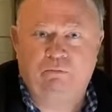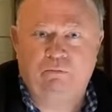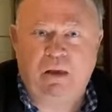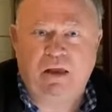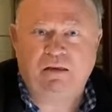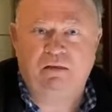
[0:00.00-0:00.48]

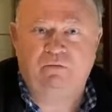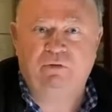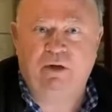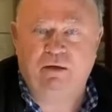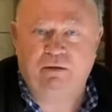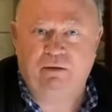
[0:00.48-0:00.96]

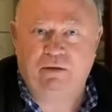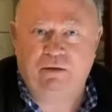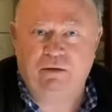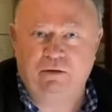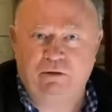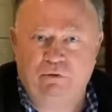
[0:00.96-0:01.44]

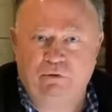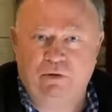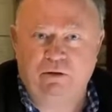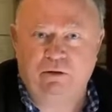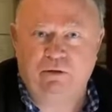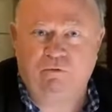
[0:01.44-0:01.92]
Безвыходная
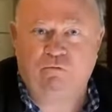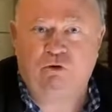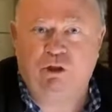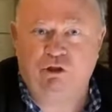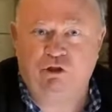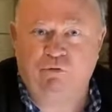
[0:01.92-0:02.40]
ситуация.
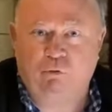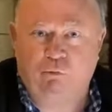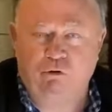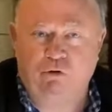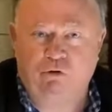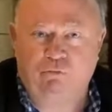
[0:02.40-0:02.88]
Вот от чего
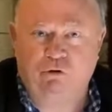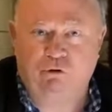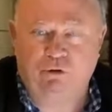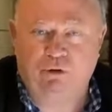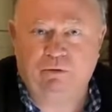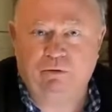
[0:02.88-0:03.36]
Путин в
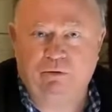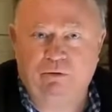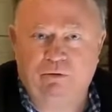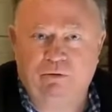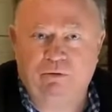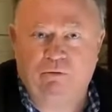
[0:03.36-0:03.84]
шоке.
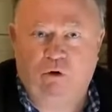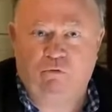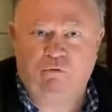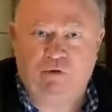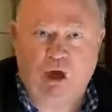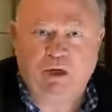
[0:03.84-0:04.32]
Он
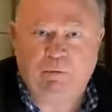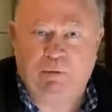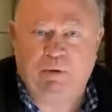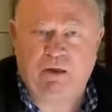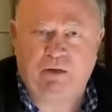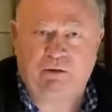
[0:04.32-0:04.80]
все
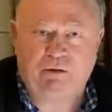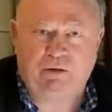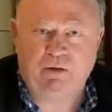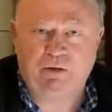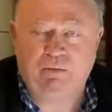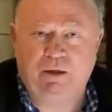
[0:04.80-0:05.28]
экспополирует
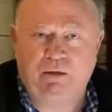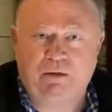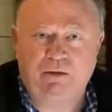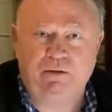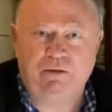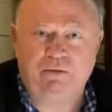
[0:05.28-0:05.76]
на себя, на
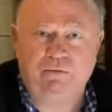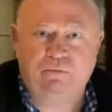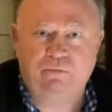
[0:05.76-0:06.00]
Россию.